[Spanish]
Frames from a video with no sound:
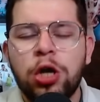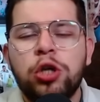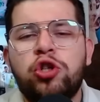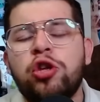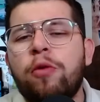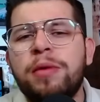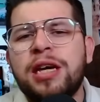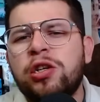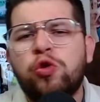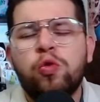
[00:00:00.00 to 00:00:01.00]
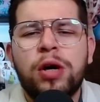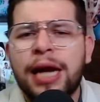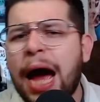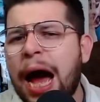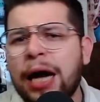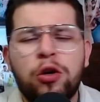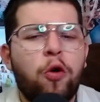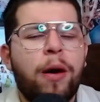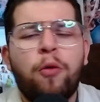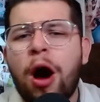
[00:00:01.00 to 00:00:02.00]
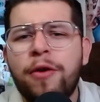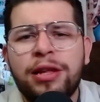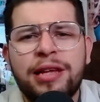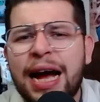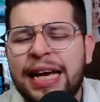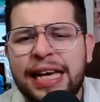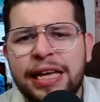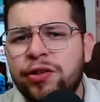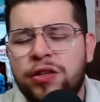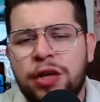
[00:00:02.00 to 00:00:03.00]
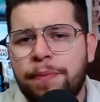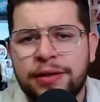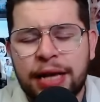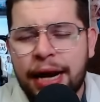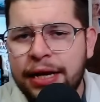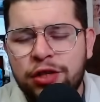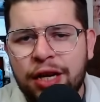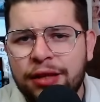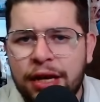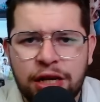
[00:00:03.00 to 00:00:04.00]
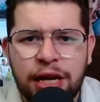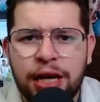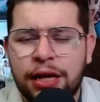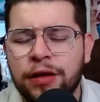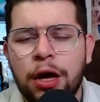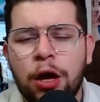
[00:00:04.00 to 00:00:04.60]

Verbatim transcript: Si Domínguez es un crack, lo vamos a vender a 15, pensará el hincha de talleres,